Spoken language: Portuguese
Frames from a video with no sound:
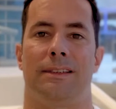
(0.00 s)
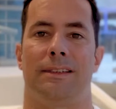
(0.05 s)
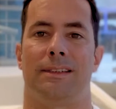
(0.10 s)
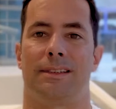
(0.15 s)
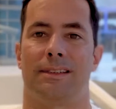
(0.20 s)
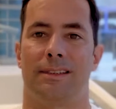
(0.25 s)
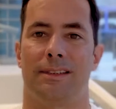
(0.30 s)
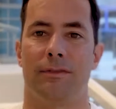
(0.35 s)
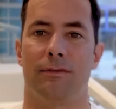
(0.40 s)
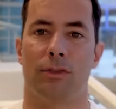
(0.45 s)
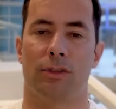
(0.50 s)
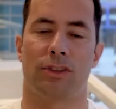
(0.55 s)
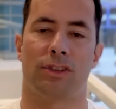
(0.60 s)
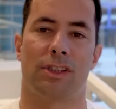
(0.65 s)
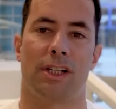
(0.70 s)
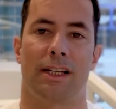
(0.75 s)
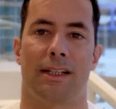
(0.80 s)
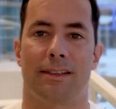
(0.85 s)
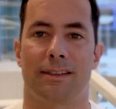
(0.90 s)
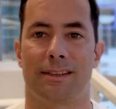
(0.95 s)
Se
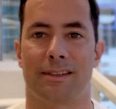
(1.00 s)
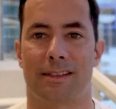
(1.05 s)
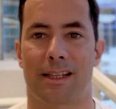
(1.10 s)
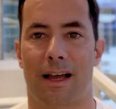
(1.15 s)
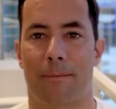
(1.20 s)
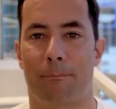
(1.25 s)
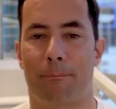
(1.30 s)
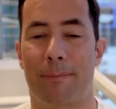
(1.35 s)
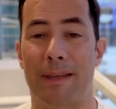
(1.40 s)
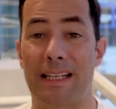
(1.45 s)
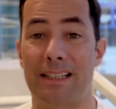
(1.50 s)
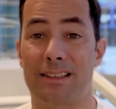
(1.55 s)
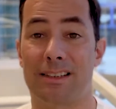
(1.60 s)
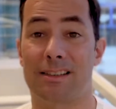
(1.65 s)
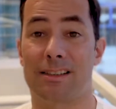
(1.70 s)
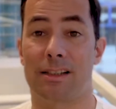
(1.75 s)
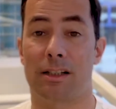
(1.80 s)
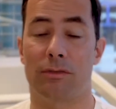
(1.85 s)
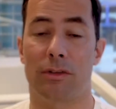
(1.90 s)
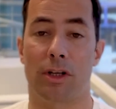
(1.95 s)
você está
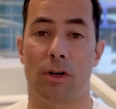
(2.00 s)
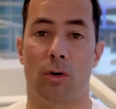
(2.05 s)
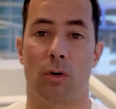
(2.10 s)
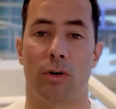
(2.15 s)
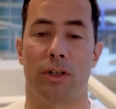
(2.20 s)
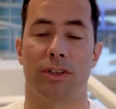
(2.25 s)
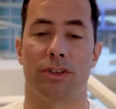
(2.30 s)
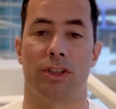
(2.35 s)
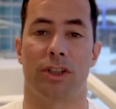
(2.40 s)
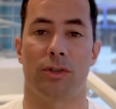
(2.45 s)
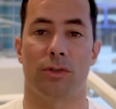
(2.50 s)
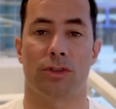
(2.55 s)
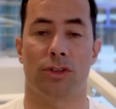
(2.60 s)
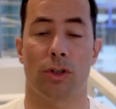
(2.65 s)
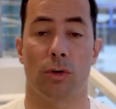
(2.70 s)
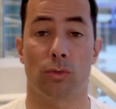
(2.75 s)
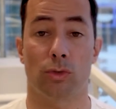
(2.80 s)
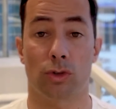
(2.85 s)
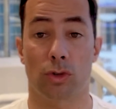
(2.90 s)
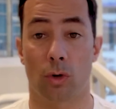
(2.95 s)
pensando em corrigir o
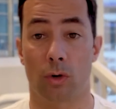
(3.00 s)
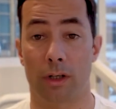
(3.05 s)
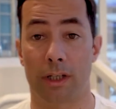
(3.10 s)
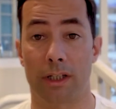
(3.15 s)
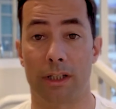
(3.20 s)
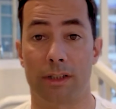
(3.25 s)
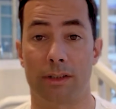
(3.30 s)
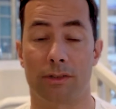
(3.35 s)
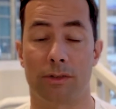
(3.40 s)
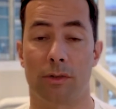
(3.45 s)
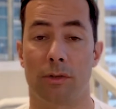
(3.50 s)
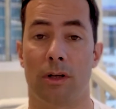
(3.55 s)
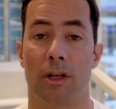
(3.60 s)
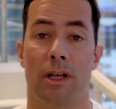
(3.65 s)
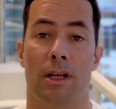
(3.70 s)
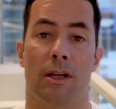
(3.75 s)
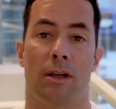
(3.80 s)
seu sorriso,